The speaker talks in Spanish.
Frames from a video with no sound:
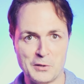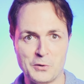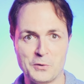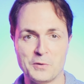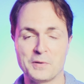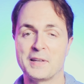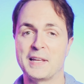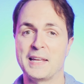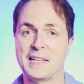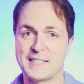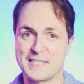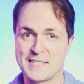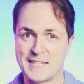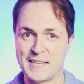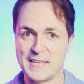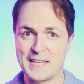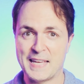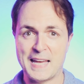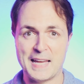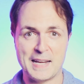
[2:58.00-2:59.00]
no,
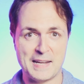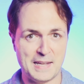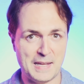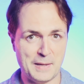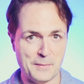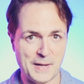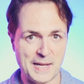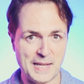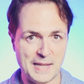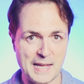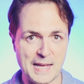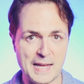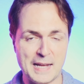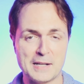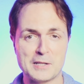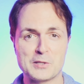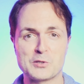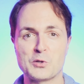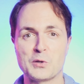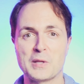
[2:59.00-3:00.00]
enseñar y
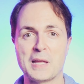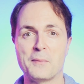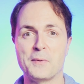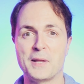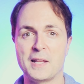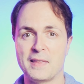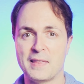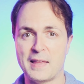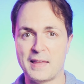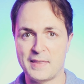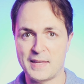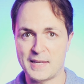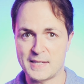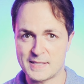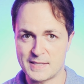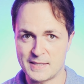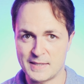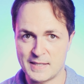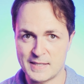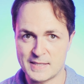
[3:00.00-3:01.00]
bailar son habilidades